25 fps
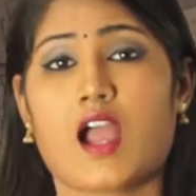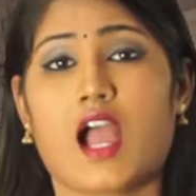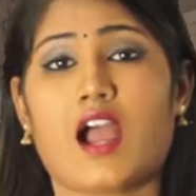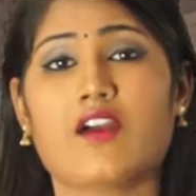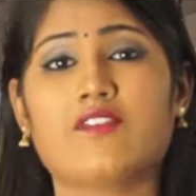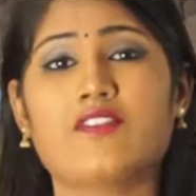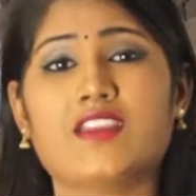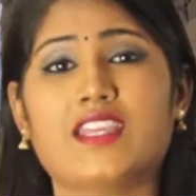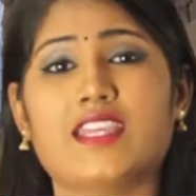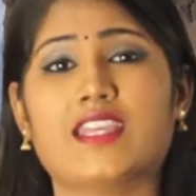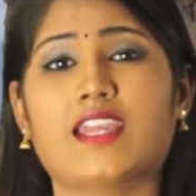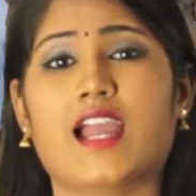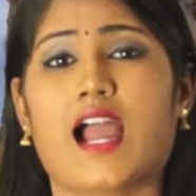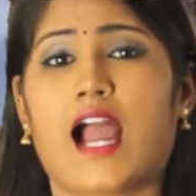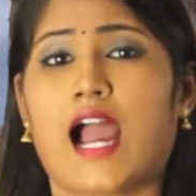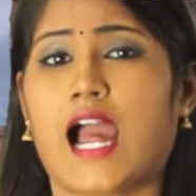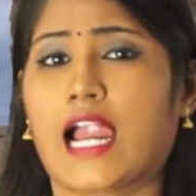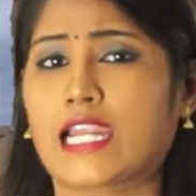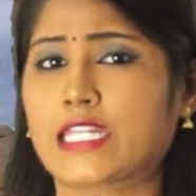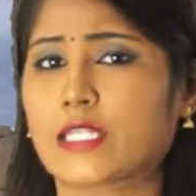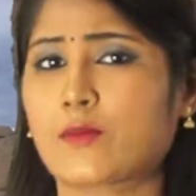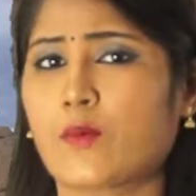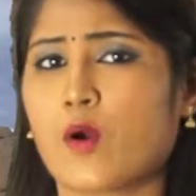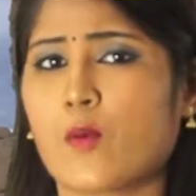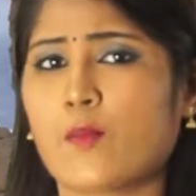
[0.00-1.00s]
అవి
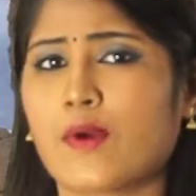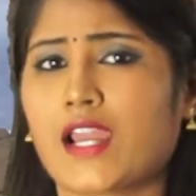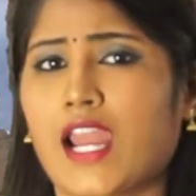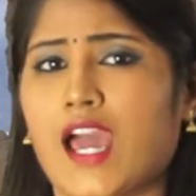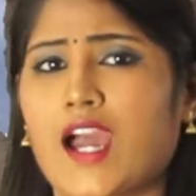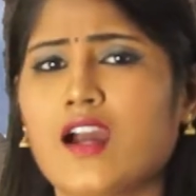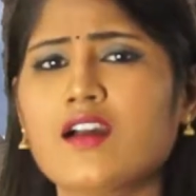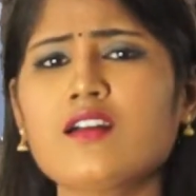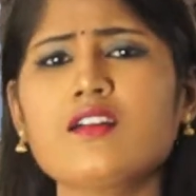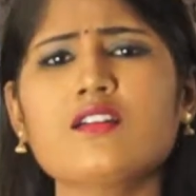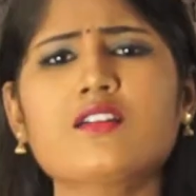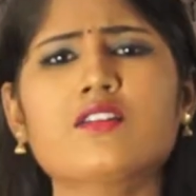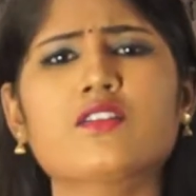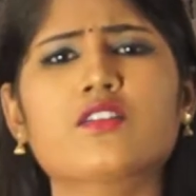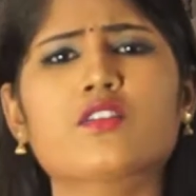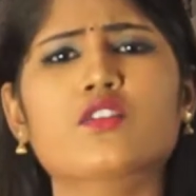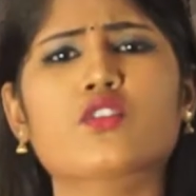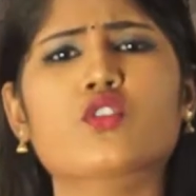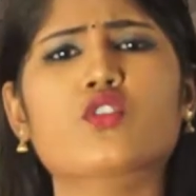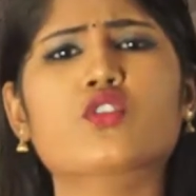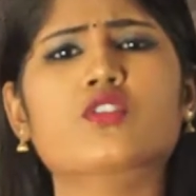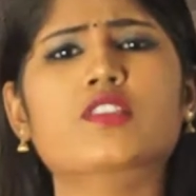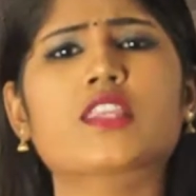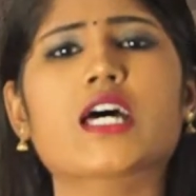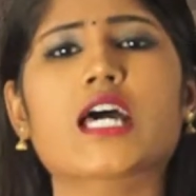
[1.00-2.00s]
ఆట బొమ్మలా
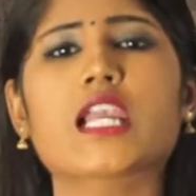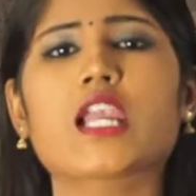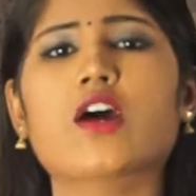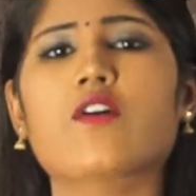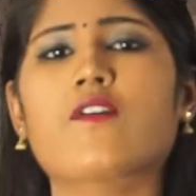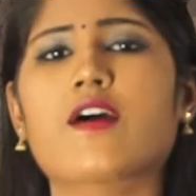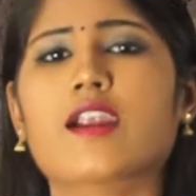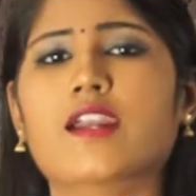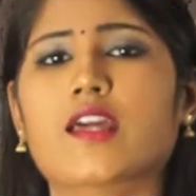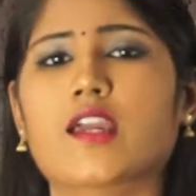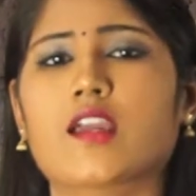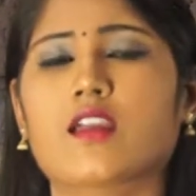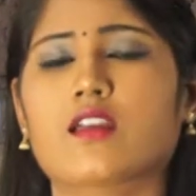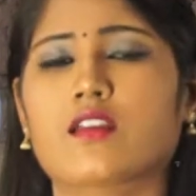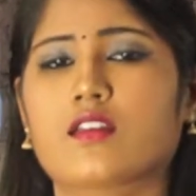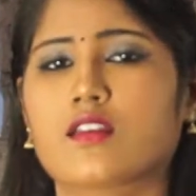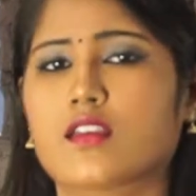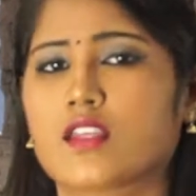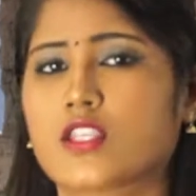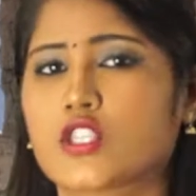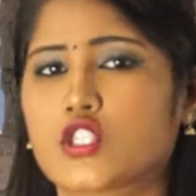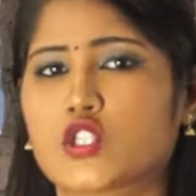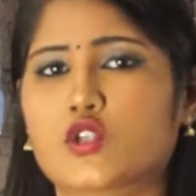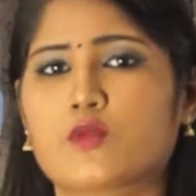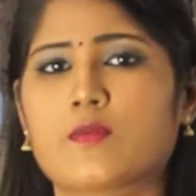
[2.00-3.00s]
యుద్ధాల్లో వాడే
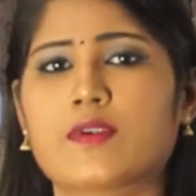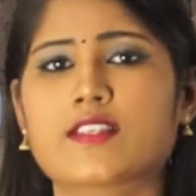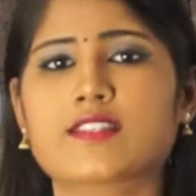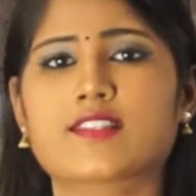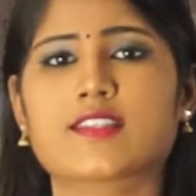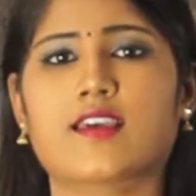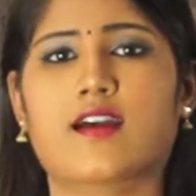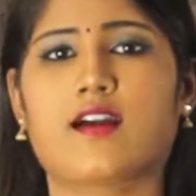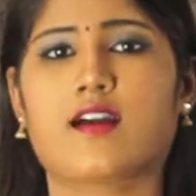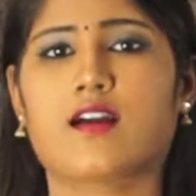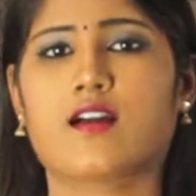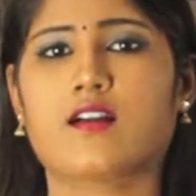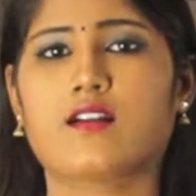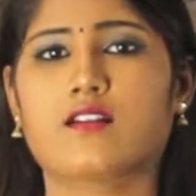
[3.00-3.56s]
ఇన్స్ట్రుమెంట్సా